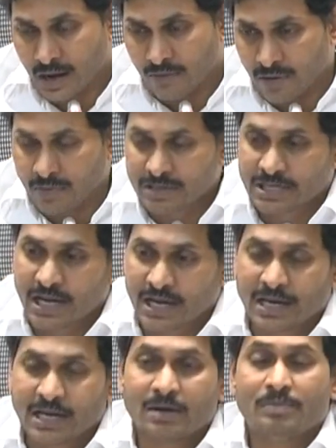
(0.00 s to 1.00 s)
వ్యవసాయ
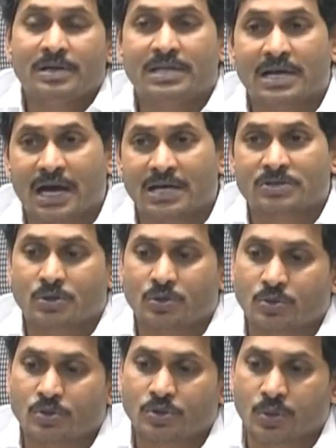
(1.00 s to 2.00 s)
రంగం మీద కాస్త
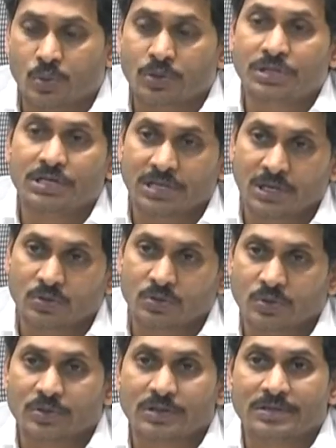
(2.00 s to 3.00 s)
కూస్తూ ఒత్తిడి
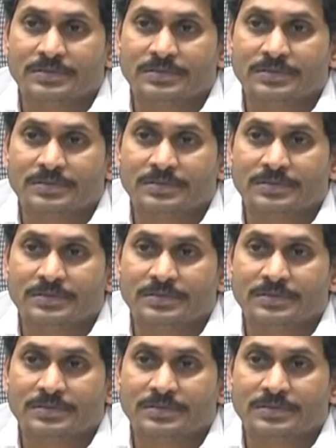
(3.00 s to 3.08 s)
తగ్గుతుంది